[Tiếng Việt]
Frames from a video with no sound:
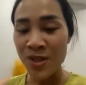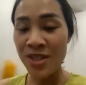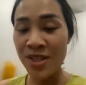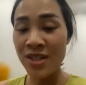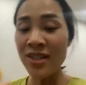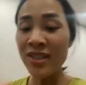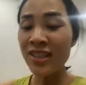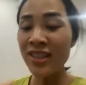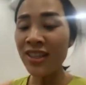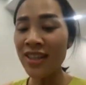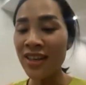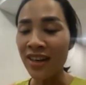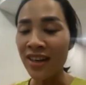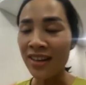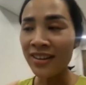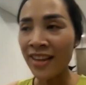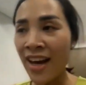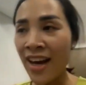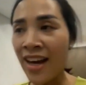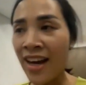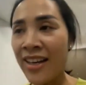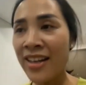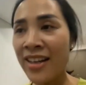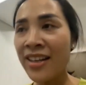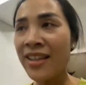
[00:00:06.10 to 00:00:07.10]
hồi trước cái đợt
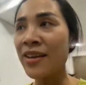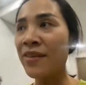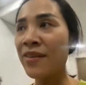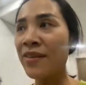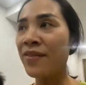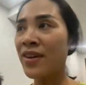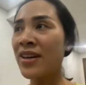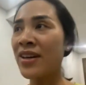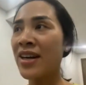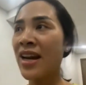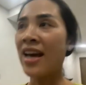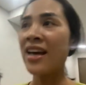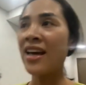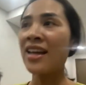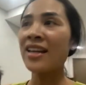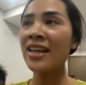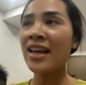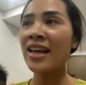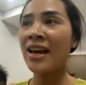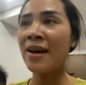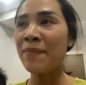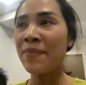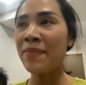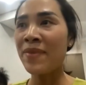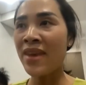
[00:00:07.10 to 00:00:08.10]
Tết đó thì Vân đã
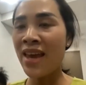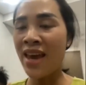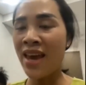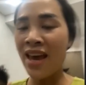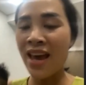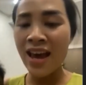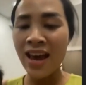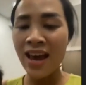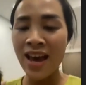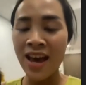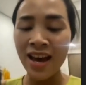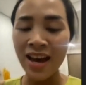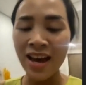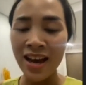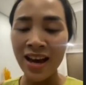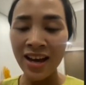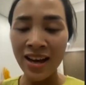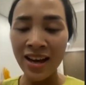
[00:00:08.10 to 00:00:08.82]
tham gia